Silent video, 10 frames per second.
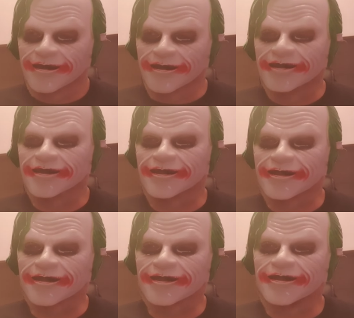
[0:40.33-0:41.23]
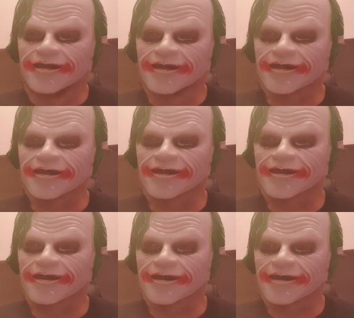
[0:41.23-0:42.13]
Vanno a criticare gli
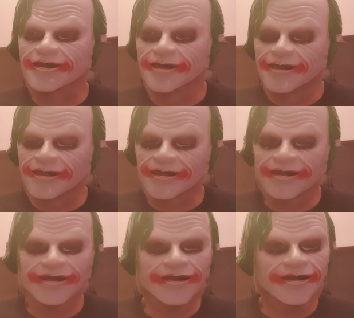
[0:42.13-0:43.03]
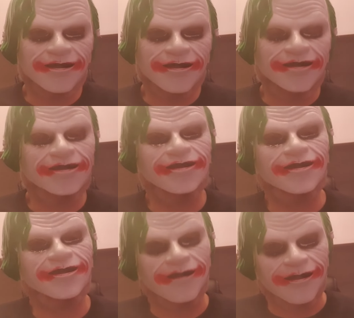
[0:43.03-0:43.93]
sfottò fatti dagli
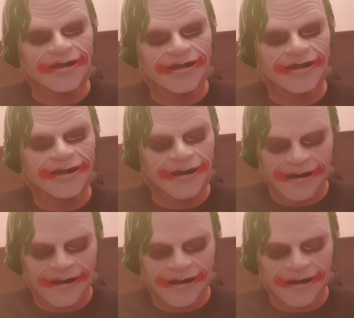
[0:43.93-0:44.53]
interisti,